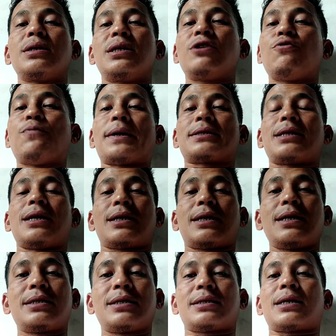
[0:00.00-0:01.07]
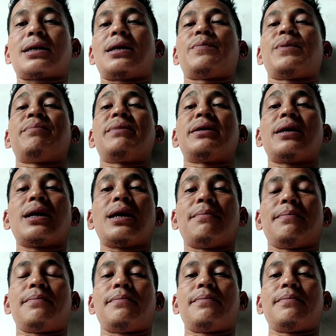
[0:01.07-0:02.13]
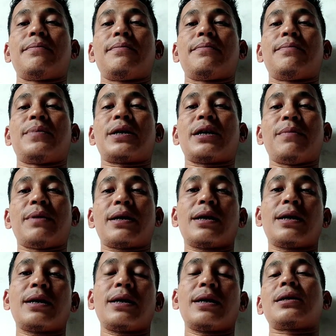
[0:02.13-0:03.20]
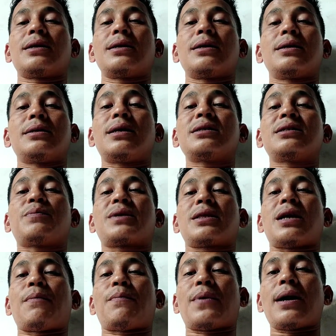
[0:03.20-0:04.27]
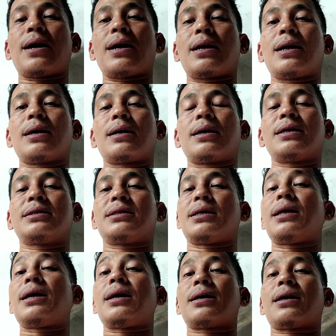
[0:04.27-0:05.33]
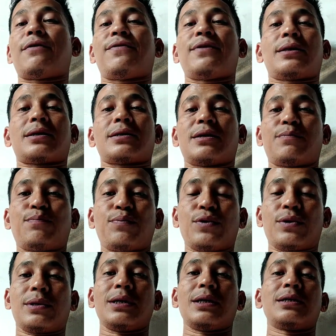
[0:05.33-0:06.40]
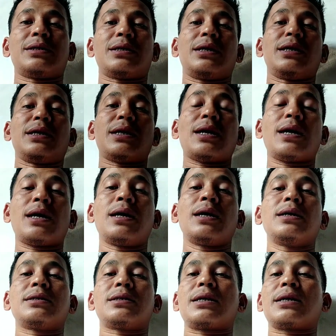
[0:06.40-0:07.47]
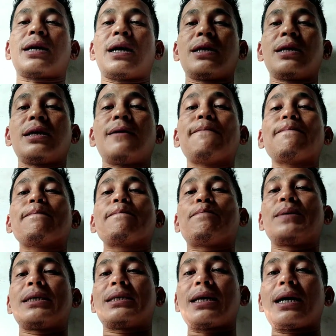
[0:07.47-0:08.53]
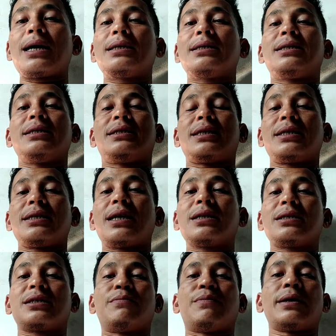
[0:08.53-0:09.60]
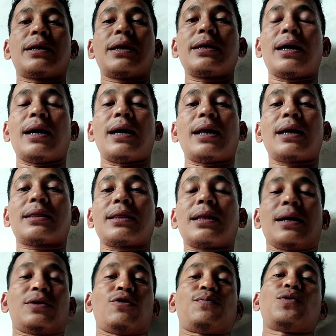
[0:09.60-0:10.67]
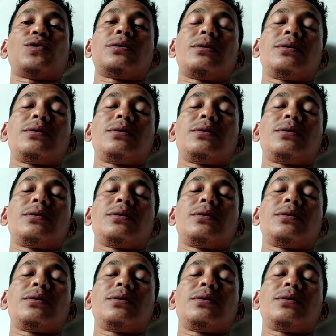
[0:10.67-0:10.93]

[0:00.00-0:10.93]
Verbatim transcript: dikupas lagi secara lebih mendalam bagaimana dan seperti apa istilah kafir tersebut sehingga seringkali bisa dijadikan sebagai alat ataupun